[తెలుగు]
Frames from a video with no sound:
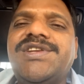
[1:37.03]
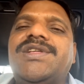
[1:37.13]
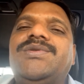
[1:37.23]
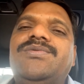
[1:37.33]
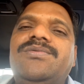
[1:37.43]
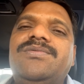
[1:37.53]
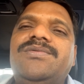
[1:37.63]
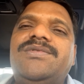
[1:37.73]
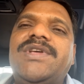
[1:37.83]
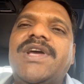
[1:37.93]
ఇచ్చినందుకు
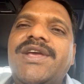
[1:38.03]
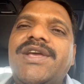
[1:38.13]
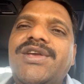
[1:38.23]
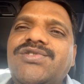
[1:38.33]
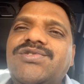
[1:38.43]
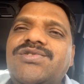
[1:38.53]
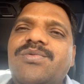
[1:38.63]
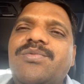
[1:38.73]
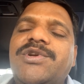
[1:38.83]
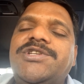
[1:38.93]
థ్యాంక్ యూ
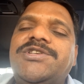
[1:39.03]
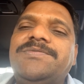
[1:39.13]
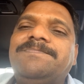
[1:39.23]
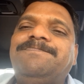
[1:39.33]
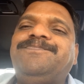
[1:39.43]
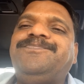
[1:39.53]
సో మచ్